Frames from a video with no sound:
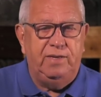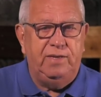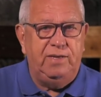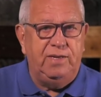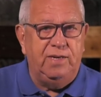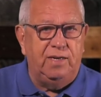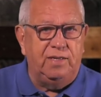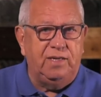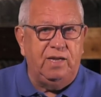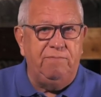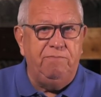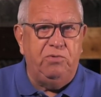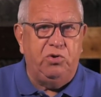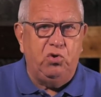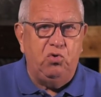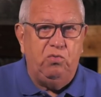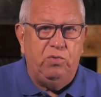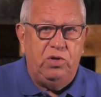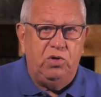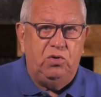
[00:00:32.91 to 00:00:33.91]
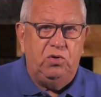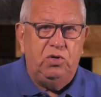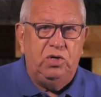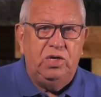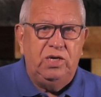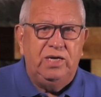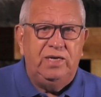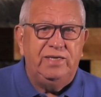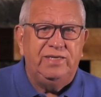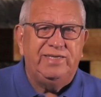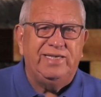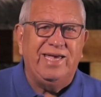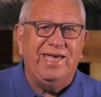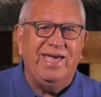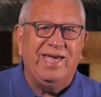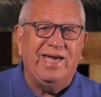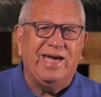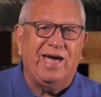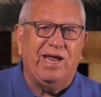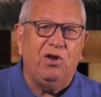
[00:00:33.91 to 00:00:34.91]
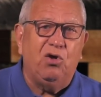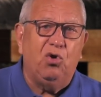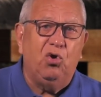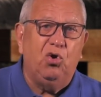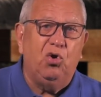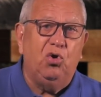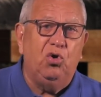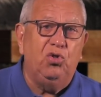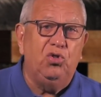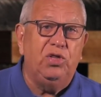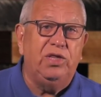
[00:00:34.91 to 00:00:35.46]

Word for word: y el Team Rubio se encargó